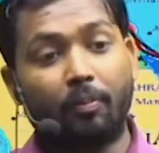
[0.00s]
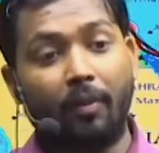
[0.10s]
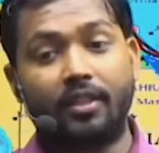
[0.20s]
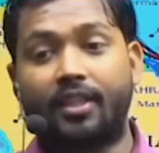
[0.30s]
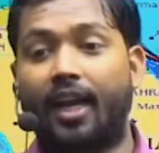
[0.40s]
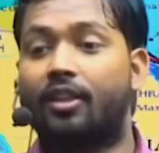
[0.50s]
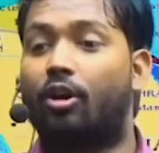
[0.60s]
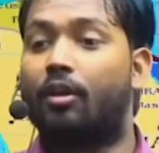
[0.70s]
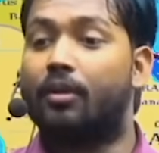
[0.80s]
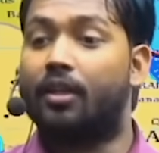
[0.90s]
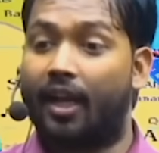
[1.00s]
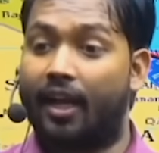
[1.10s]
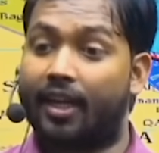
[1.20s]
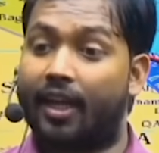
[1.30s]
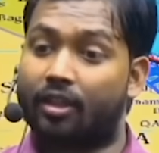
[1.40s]
एगो पंचायत हॉल मिल
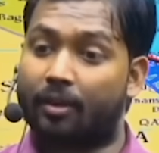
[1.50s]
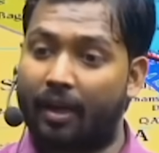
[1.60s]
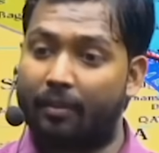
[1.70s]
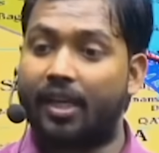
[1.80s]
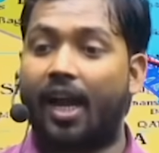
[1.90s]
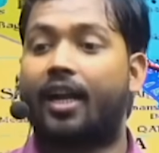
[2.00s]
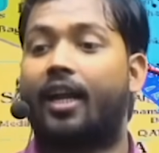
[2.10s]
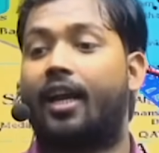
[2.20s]
जाएगा जहां सबका बियाह